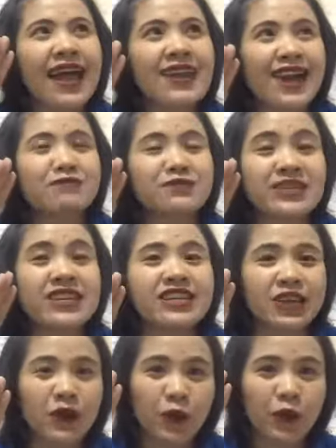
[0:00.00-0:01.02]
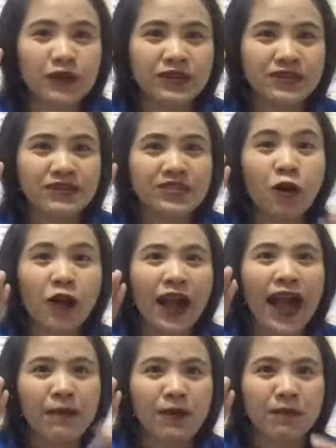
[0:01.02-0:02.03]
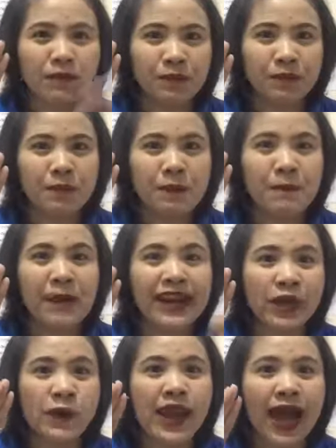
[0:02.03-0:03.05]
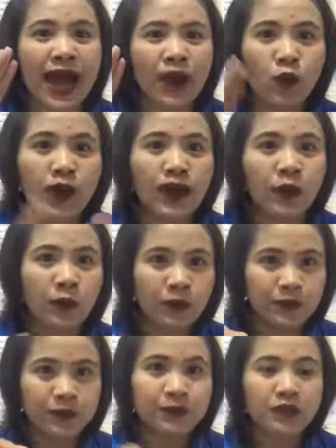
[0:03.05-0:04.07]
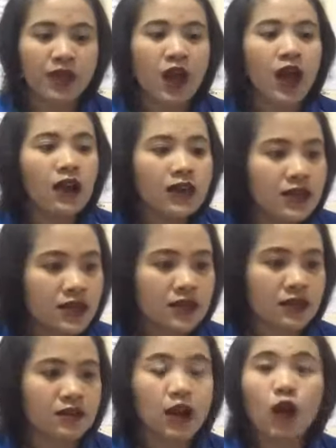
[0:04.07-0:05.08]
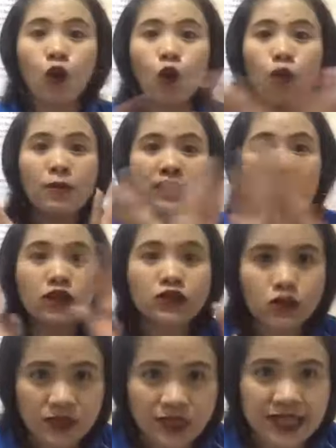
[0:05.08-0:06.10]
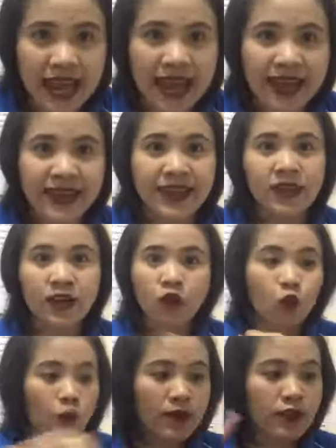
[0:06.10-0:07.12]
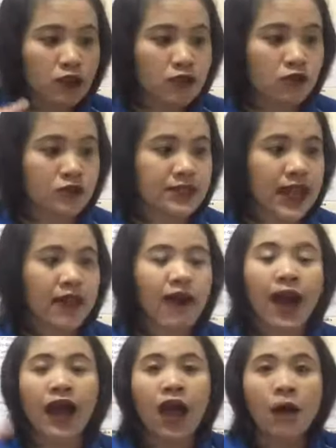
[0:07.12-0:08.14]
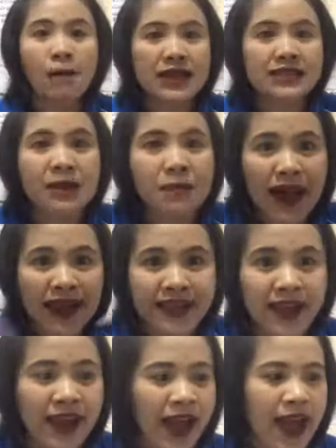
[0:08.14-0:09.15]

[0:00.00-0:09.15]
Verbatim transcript: รับสิ่งที่คุณต้องการแบบมาในเวลาอันรวดเร็วคือคุณไม่ต้องสนใจคุณไม่ต้องสนใจว่ามันจะมายังไง